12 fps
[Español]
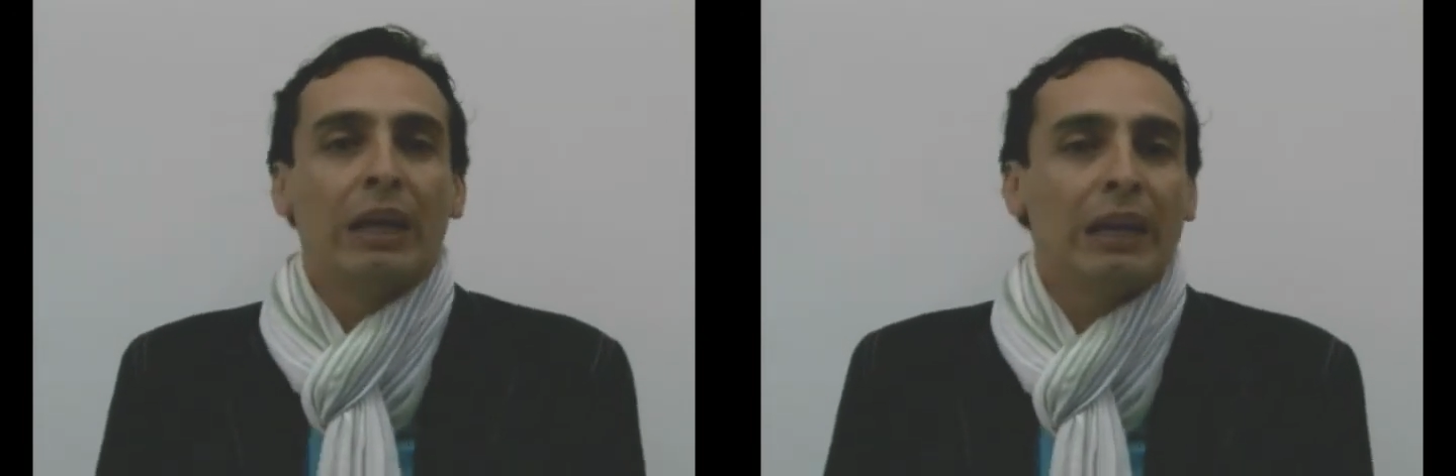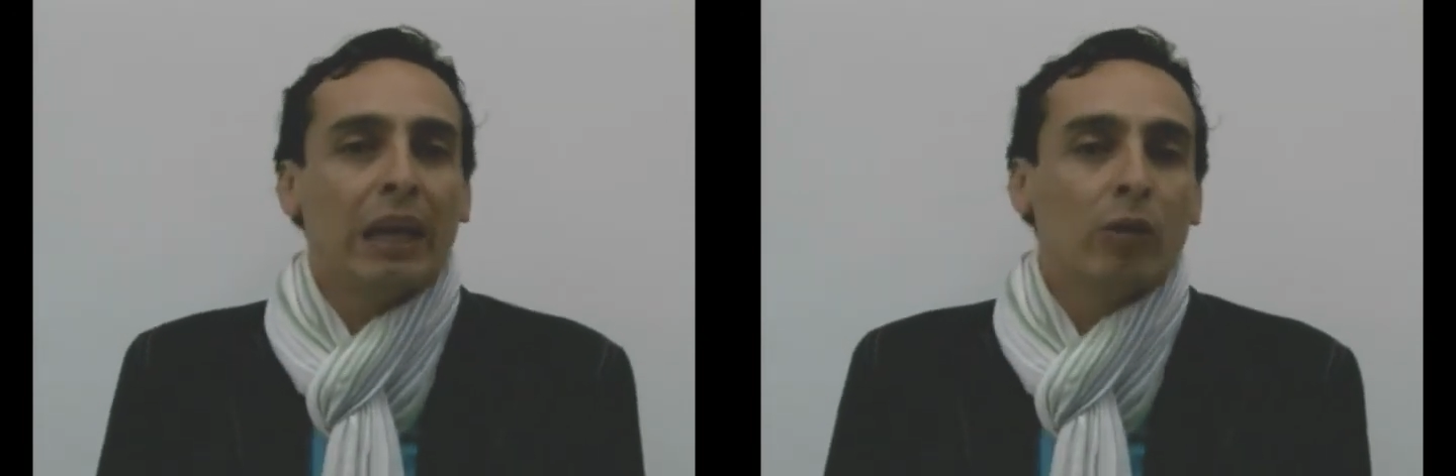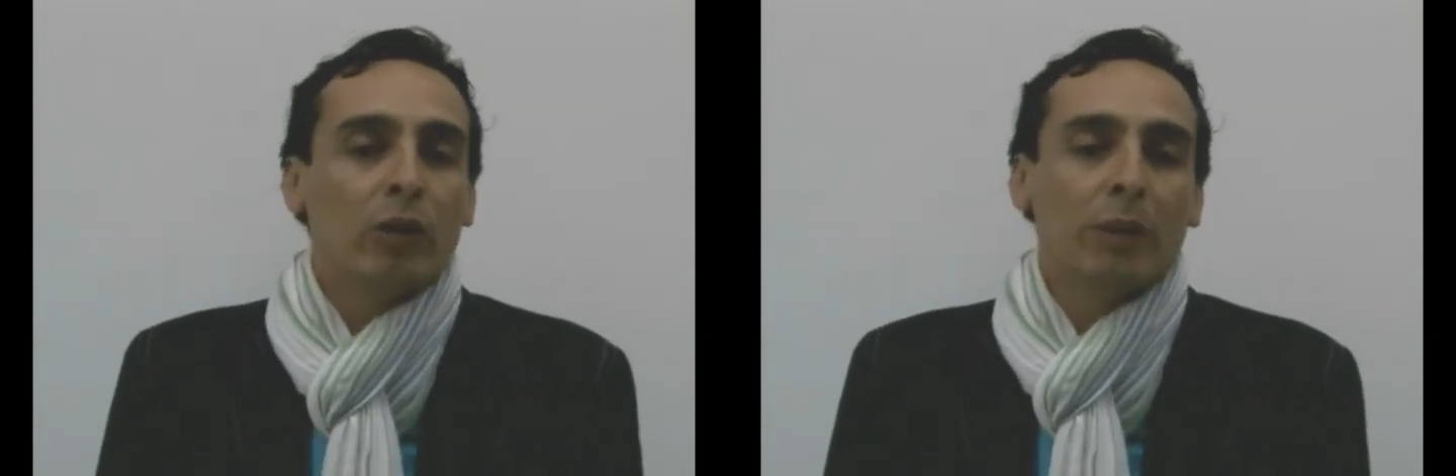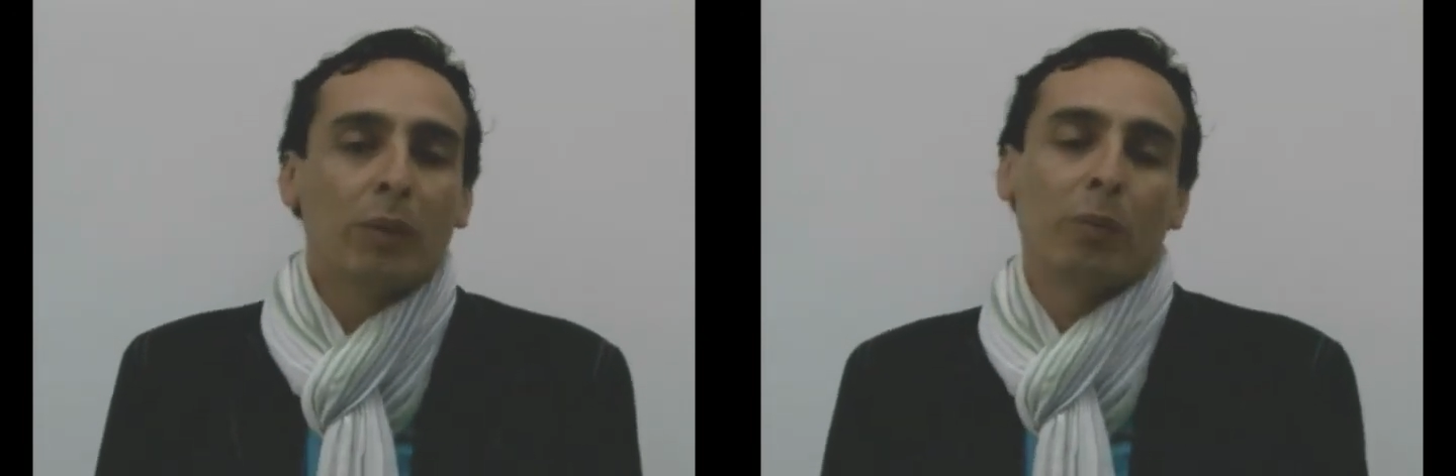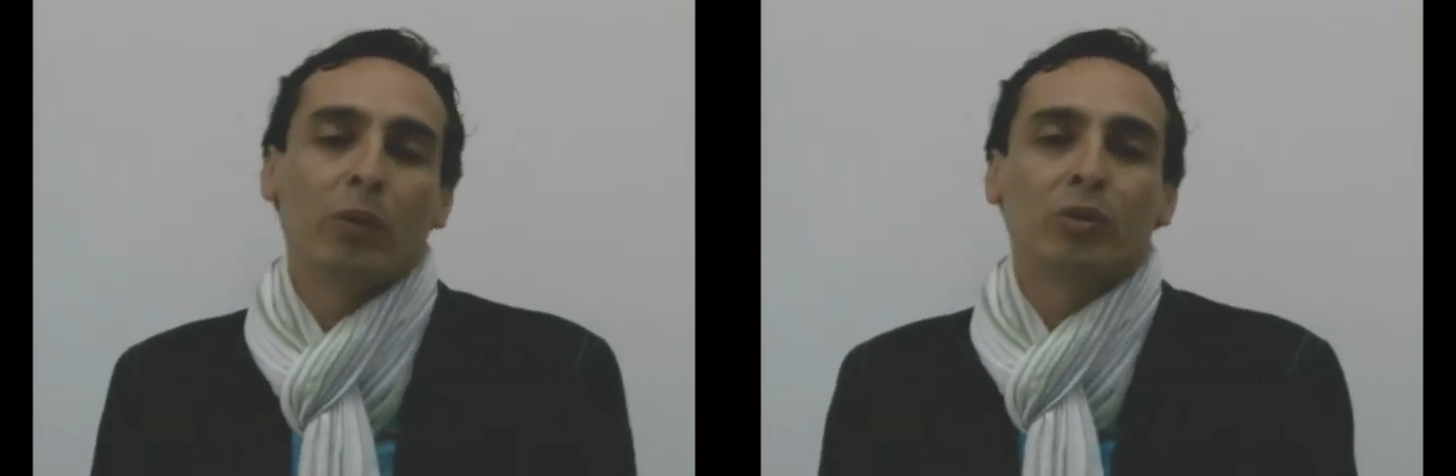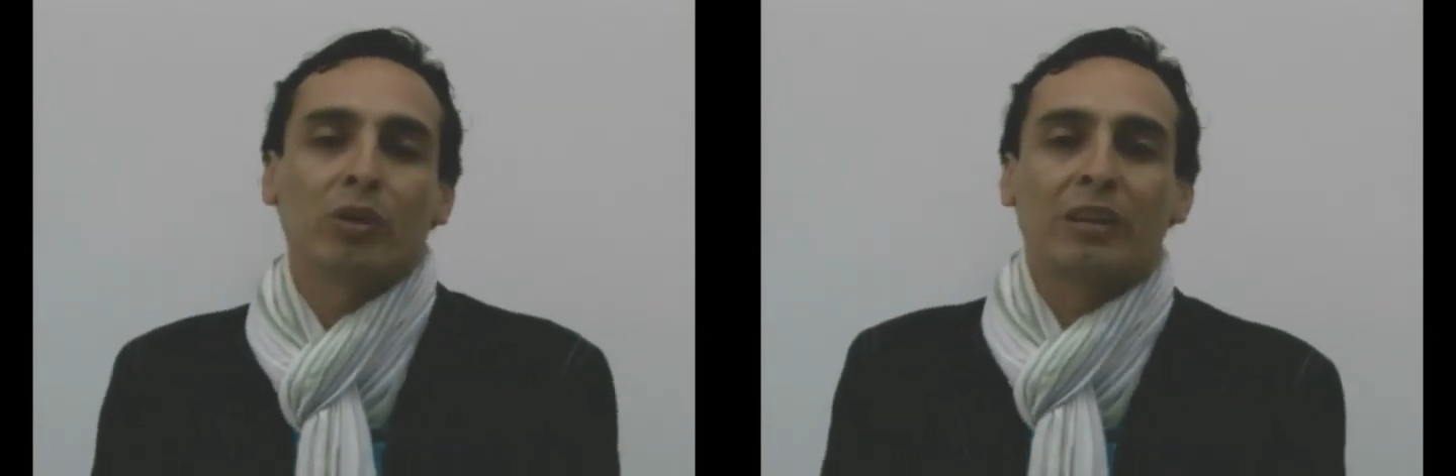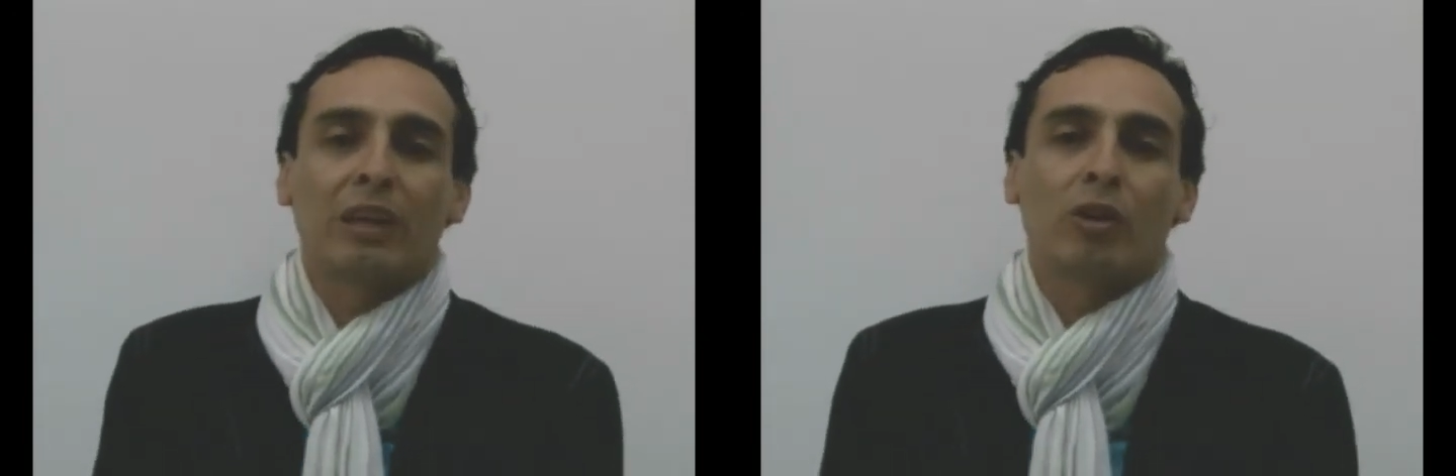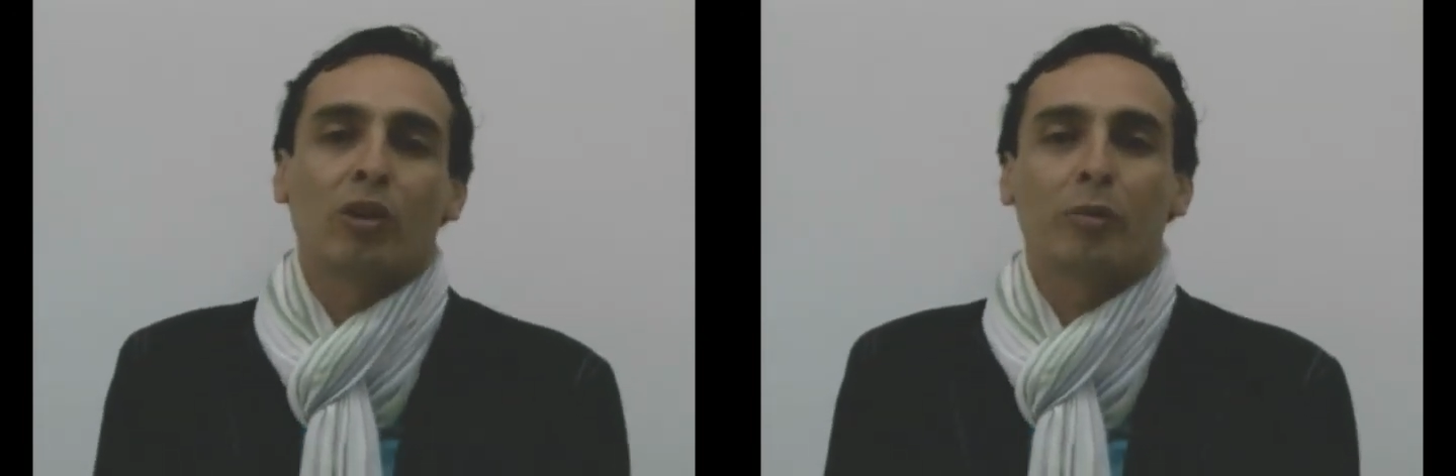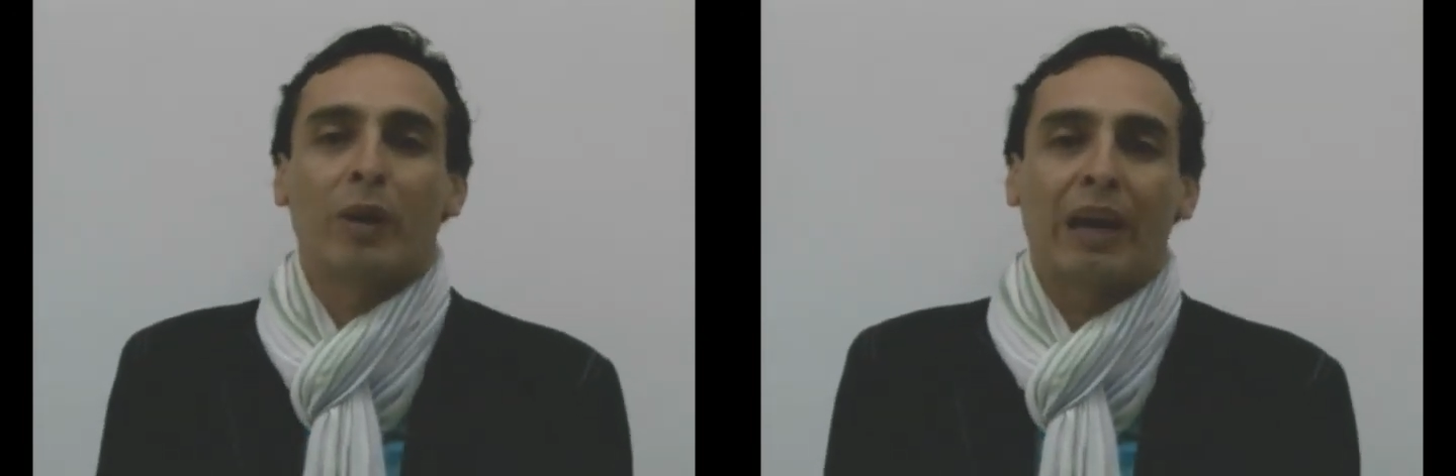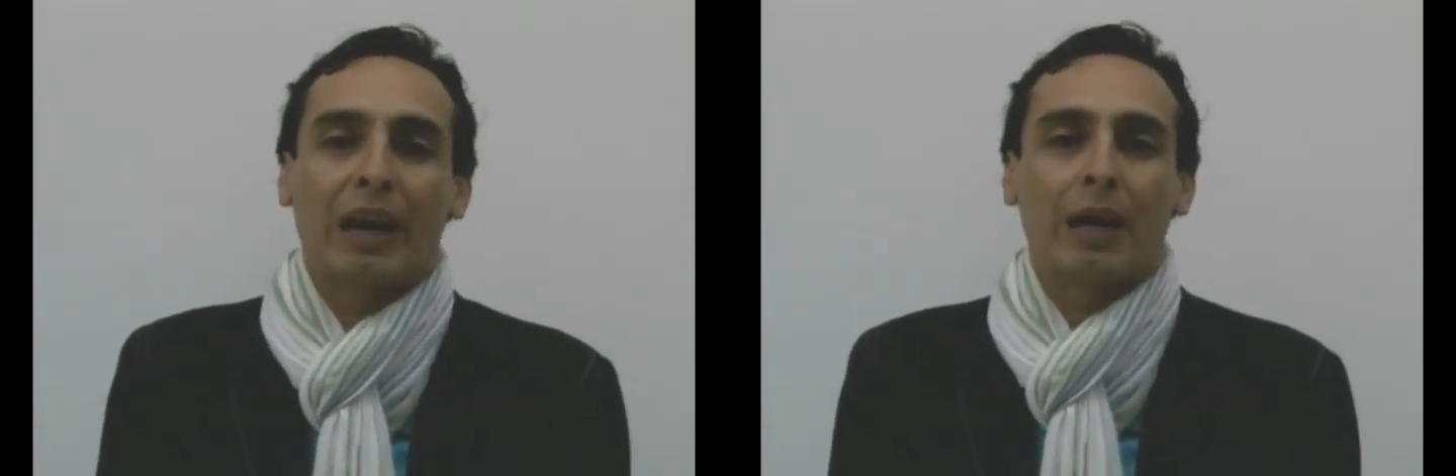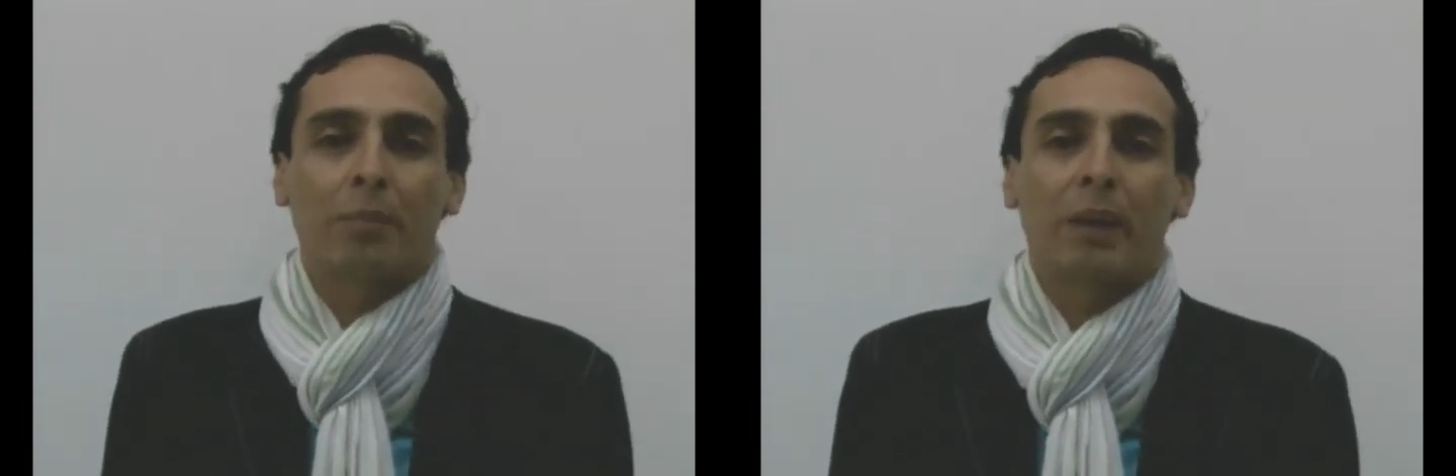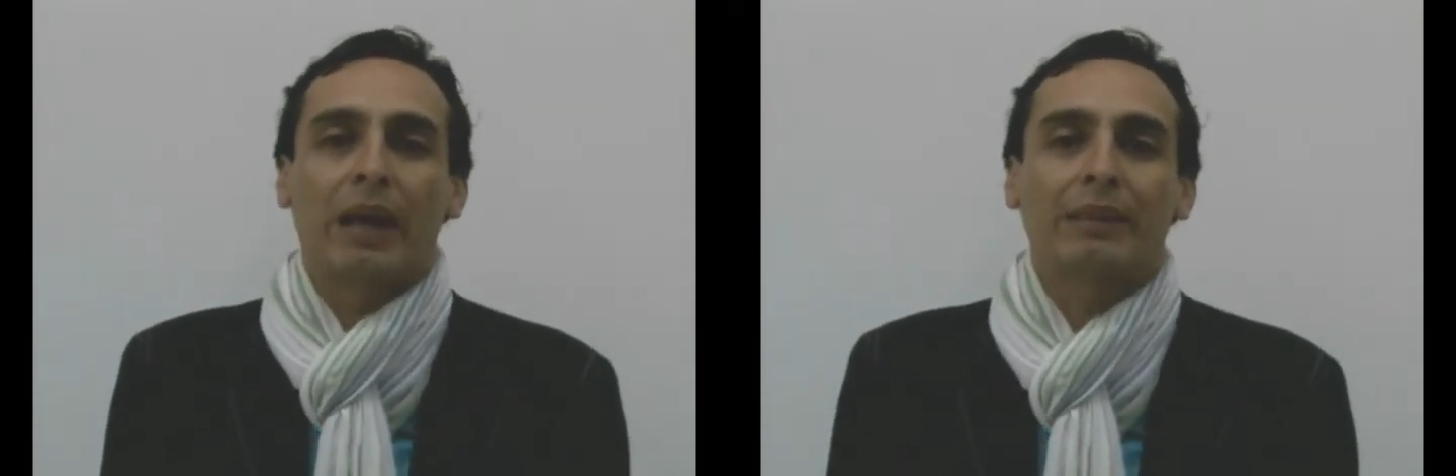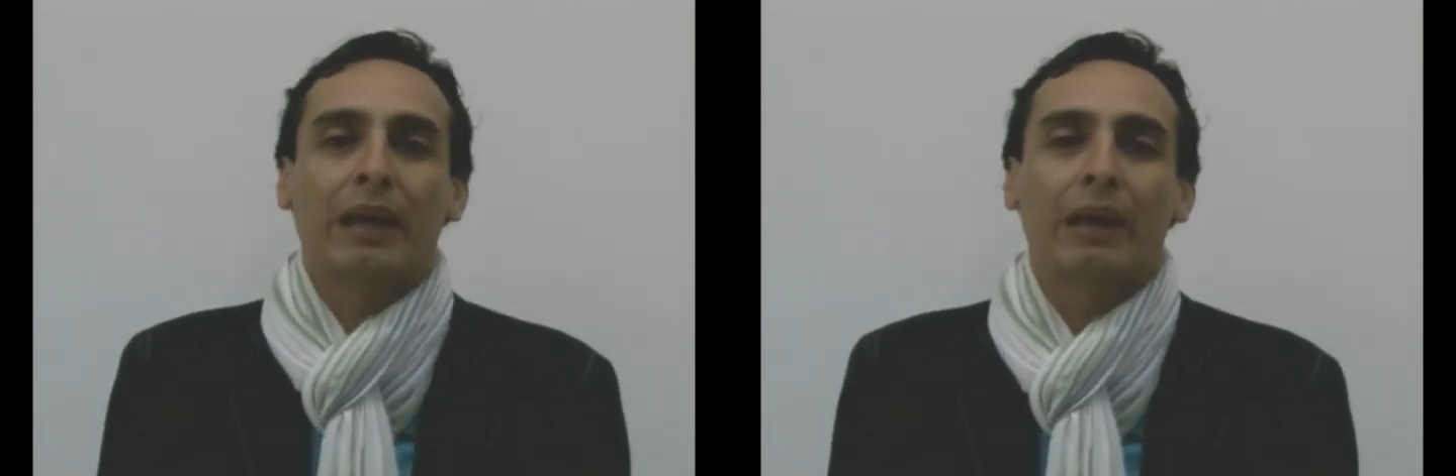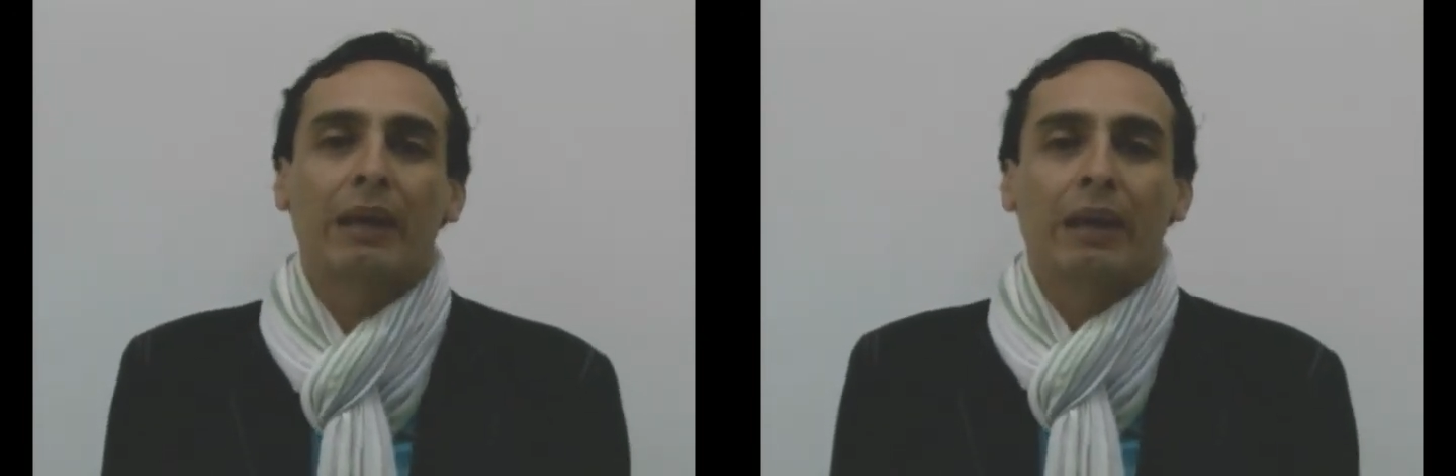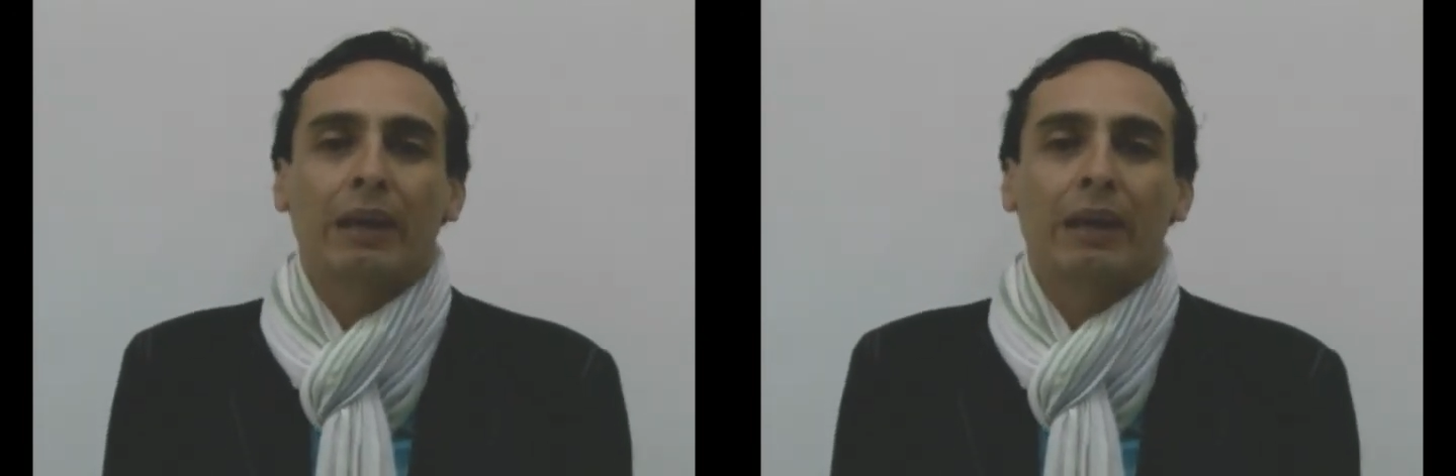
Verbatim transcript: Y el último punto es que no nos va a dejar plata.